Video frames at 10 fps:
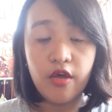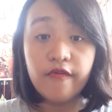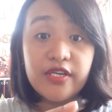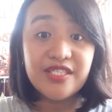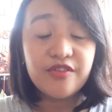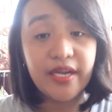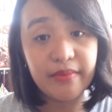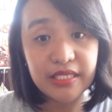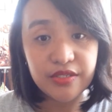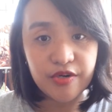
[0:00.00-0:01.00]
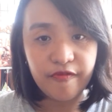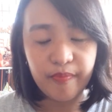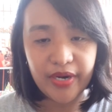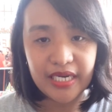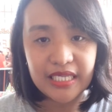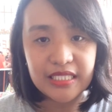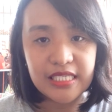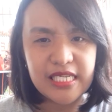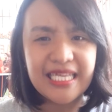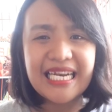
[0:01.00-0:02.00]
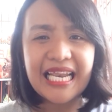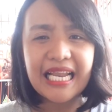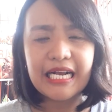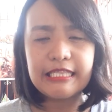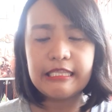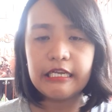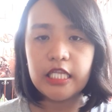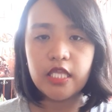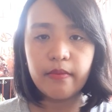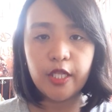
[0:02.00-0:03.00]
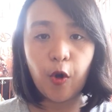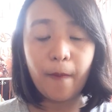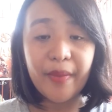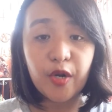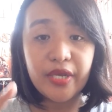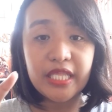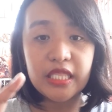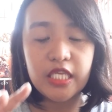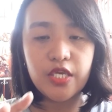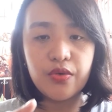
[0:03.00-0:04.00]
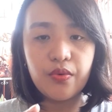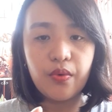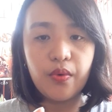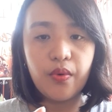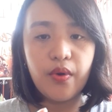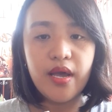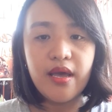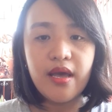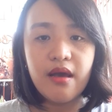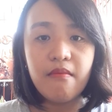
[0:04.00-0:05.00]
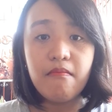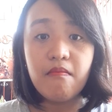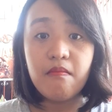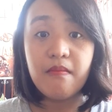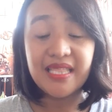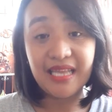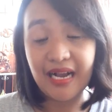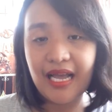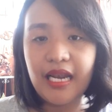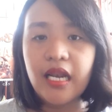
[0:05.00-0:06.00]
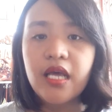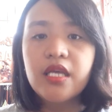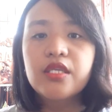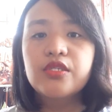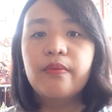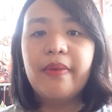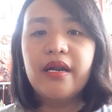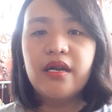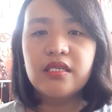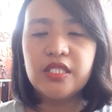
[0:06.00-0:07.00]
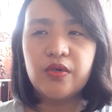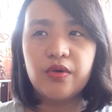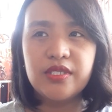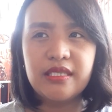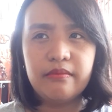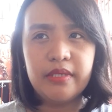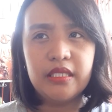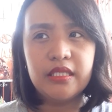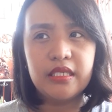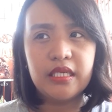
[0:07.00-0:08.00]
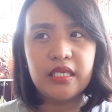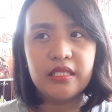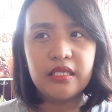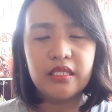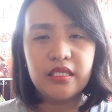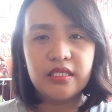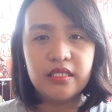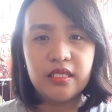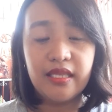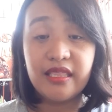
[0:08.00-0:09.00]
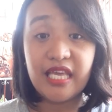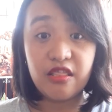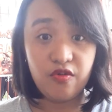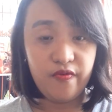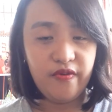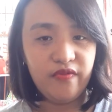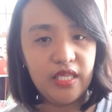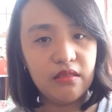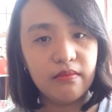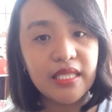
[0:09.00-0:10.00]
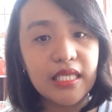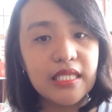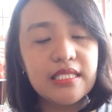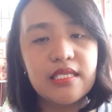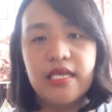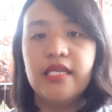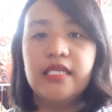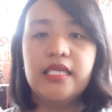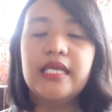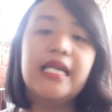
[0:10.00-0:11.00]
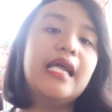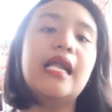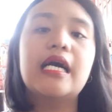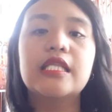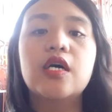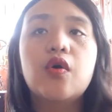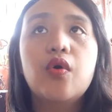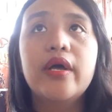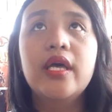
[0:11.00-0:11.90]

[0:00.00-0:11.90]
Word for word: first trimester of pregnancy. Naglalakad na rin naman ako pero hindi yung matagal. So parang siguro sabihin na natin is 10 to 15 minutes, ganyan, naglalakad ako